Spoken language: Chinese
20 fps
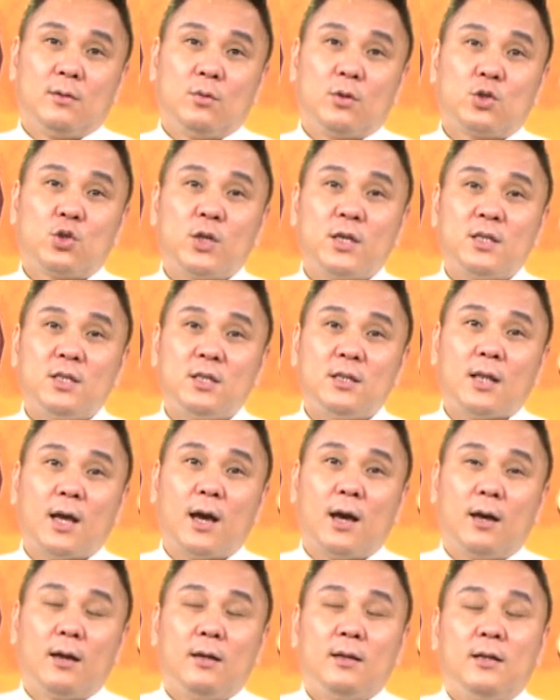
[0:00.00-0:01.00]
我最近
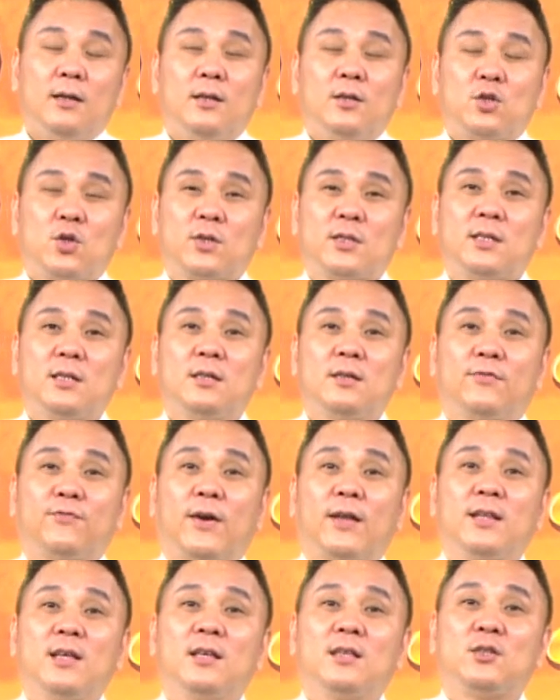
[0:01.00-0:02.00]
呢，就是
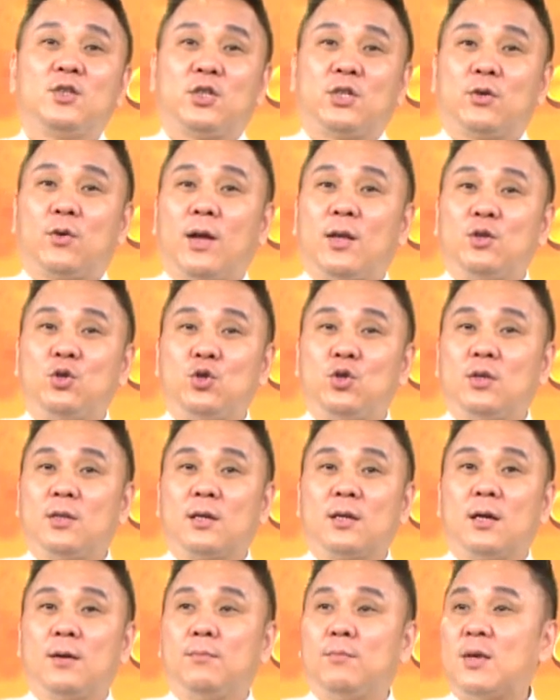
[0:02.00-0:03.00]
反正喜欢去
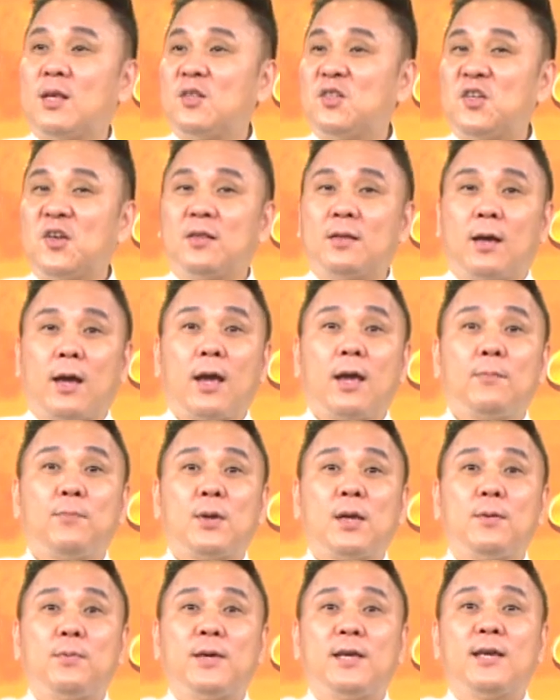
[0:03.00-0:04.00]
那个民间的
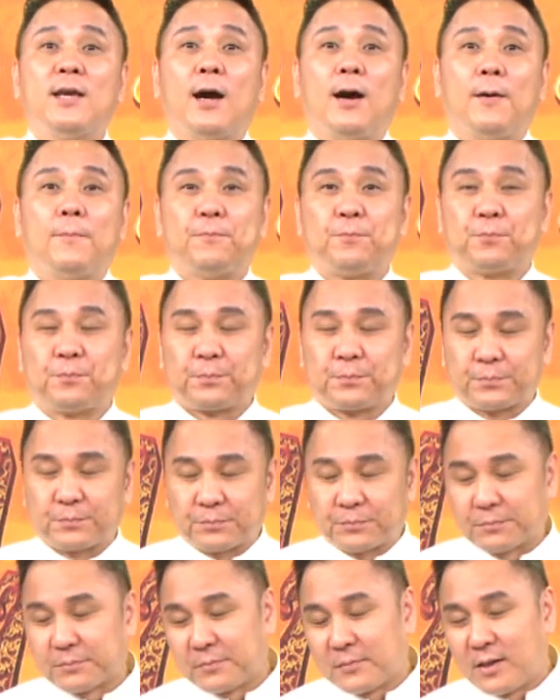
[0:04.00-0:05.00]
APP 啊，
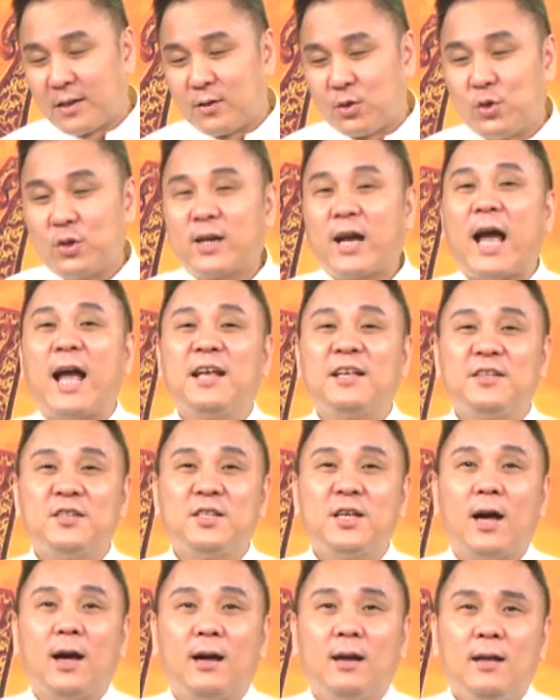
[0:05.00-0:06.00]
去看一
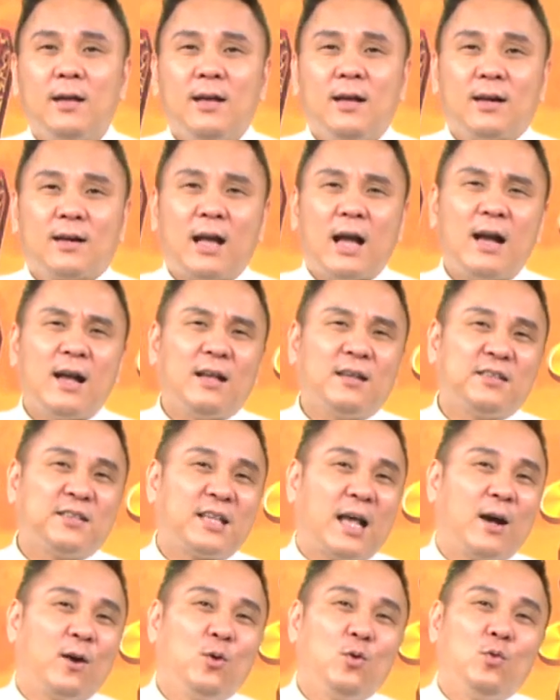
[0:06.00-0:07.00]
下，看看
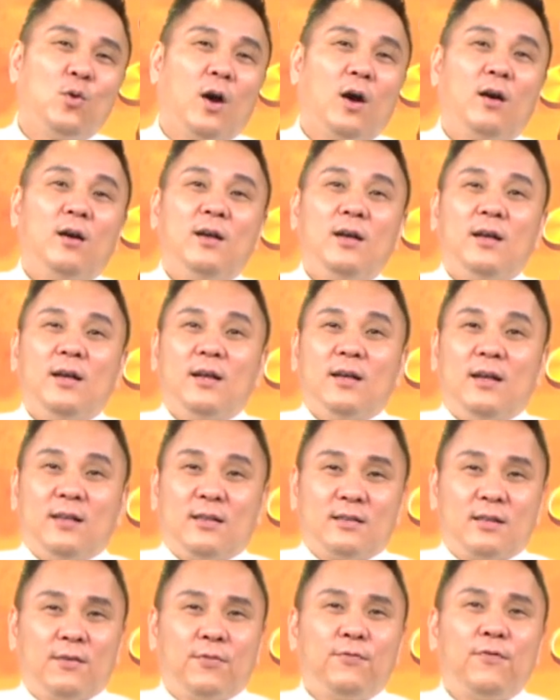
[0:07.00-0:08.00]
散户啊
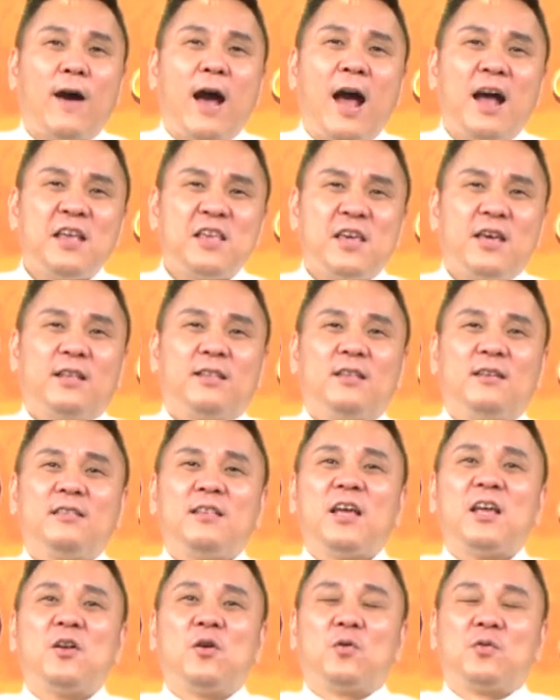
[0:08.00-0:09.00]
的发言的
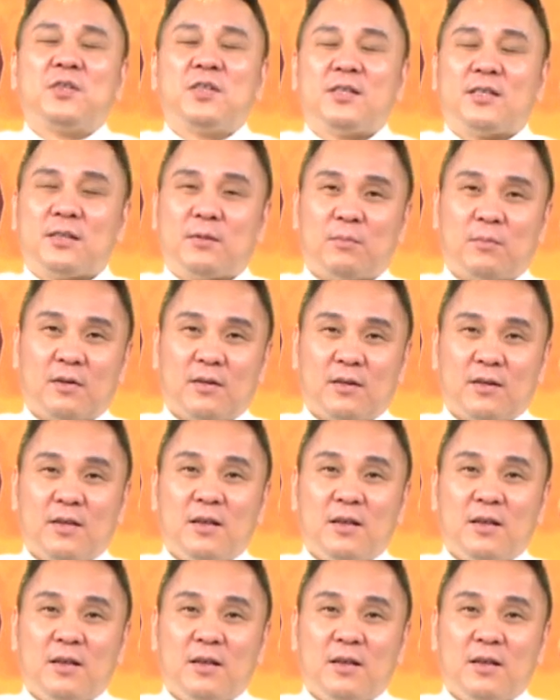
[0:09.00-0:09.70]
内容是什么，